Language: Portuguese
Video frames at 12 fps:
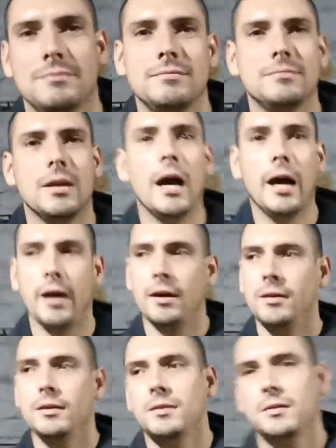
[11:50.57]
né? É.
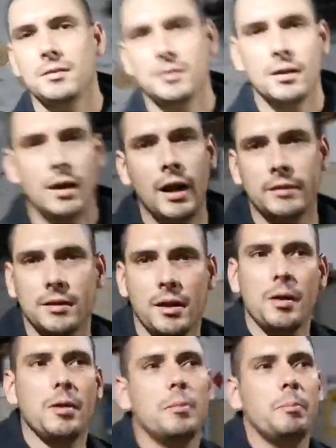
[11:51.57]
Ah,
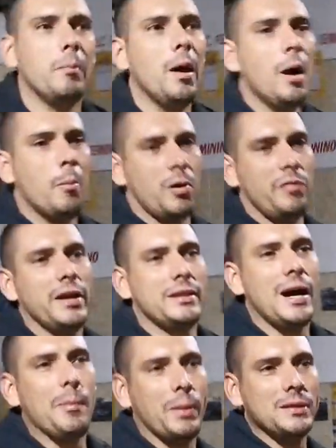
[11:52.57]
tá.
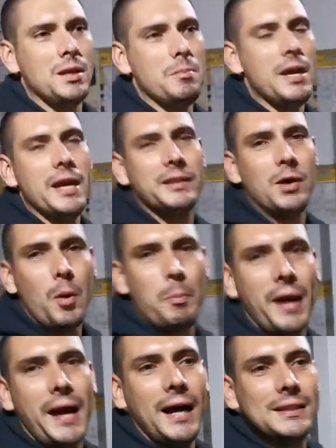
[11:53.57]
Aproveitar a pandemia, dar uma
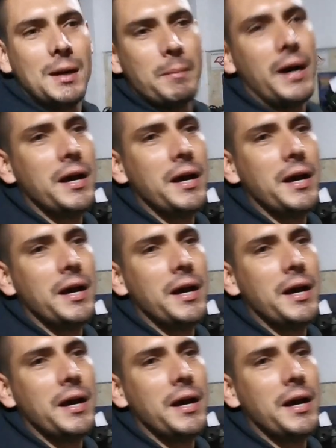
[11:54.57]
pegada a